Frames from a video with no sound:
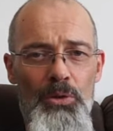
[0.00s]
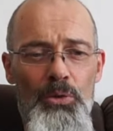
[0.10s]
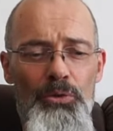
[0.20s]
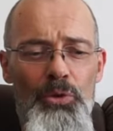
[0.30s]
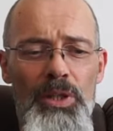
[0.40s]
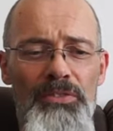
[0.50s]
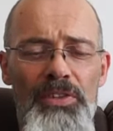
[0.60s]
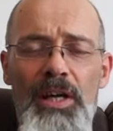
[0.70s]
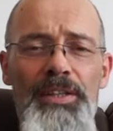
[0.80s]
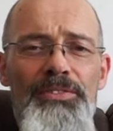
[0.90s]
Und du kannst
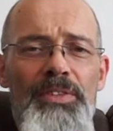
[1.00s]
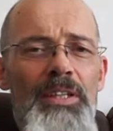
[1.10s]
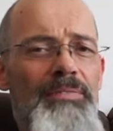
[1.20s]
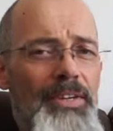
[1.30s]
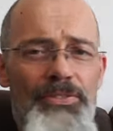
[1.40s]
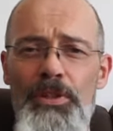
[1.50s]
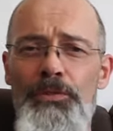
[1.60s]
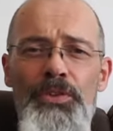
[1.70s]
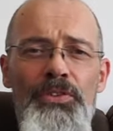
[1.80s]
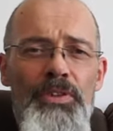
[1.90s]
gar nichts nachweisen
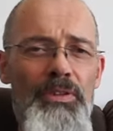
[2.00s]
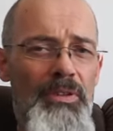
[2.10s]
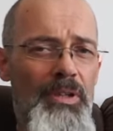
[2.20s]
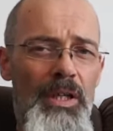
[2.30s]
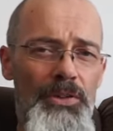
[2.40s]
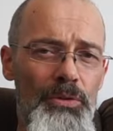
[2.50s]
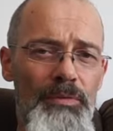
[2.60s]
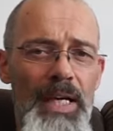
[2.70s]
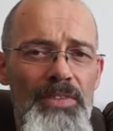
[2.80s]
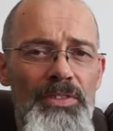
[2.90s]
auf diese Art und
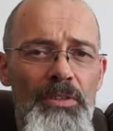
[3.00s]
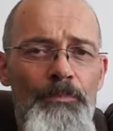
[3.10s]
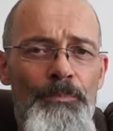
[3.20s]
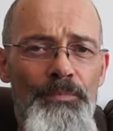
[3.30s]
Weise.